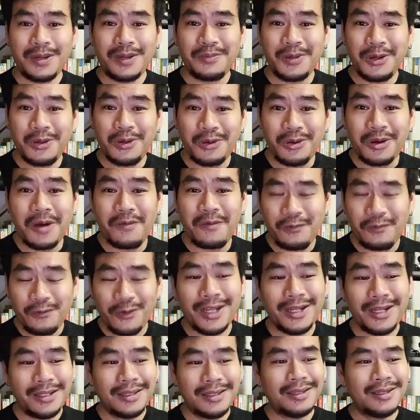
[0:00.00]
เป็นมนุษย์ ออฟ
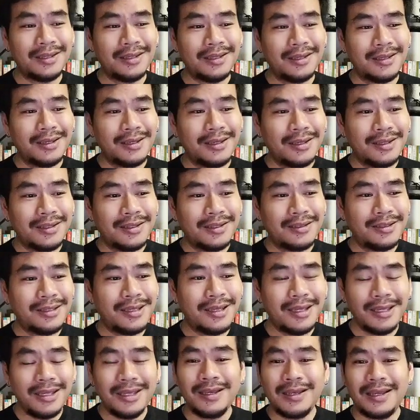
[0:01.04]
ฟิศ
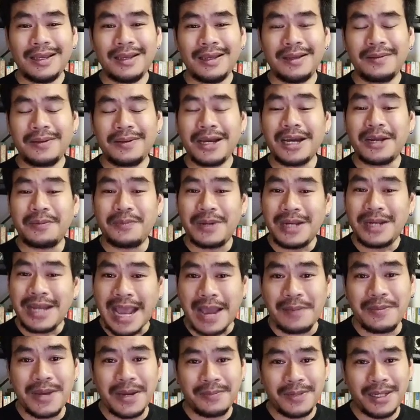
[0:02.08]
ที่เกิดปั
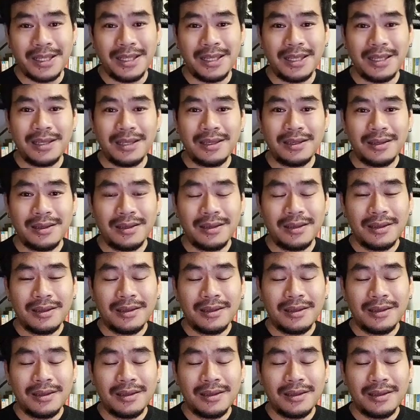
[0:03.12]
ญหาแบบนี้